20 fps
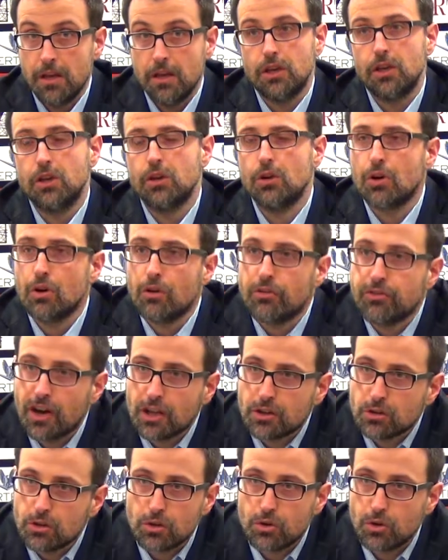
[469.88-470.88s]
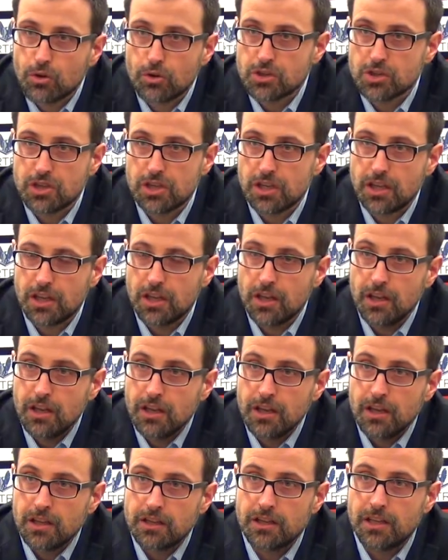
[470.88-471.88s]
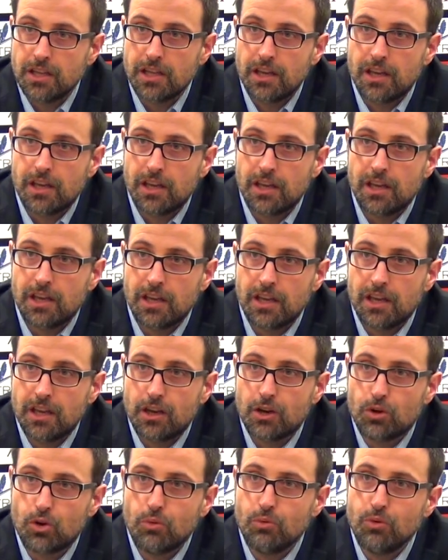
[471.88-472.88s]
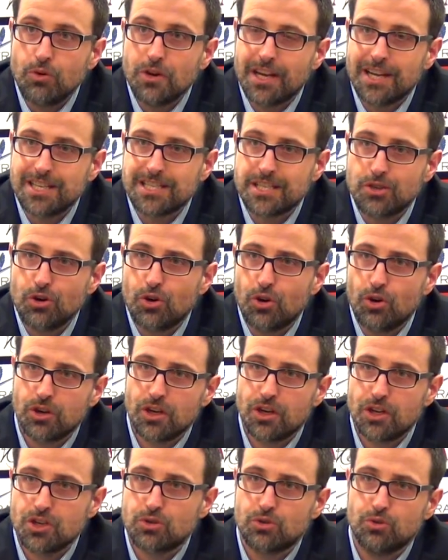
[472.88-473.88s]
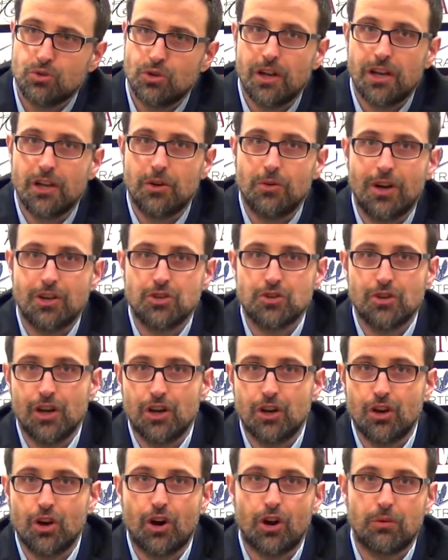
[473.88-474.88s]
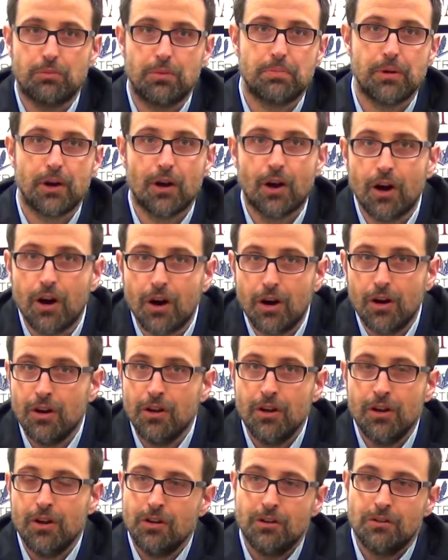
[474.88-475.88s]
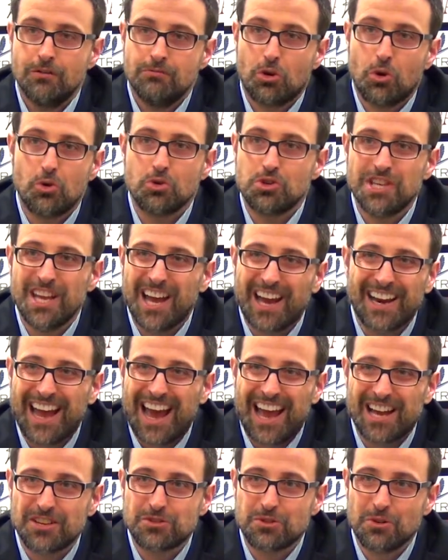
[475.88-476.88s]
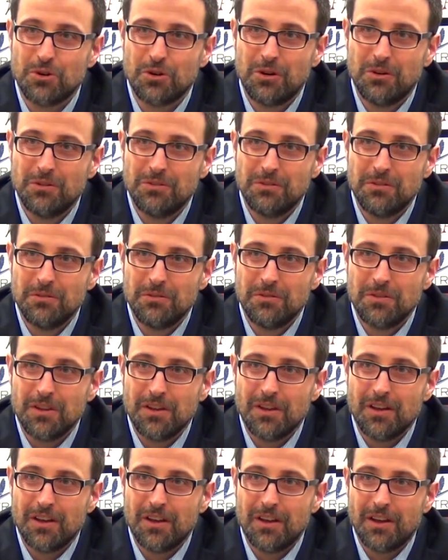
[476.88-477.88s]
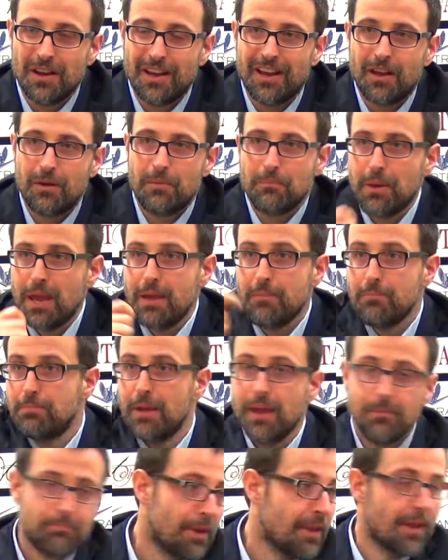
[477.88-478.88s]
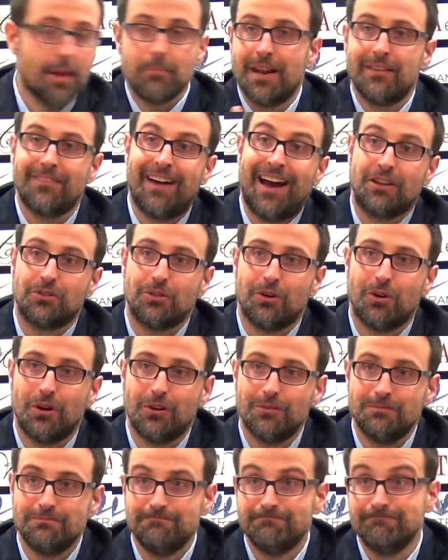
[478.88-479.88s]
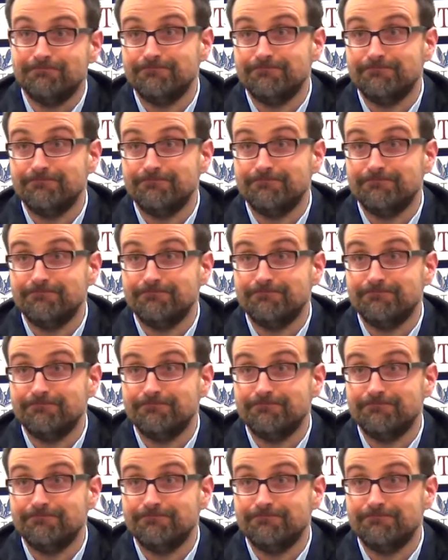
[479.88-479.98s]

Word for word: Io non ho fatto i corsi di comunicazione, di studio del linguaggio del corpo, però così a naso, pi, pi, pi, e me ne vado,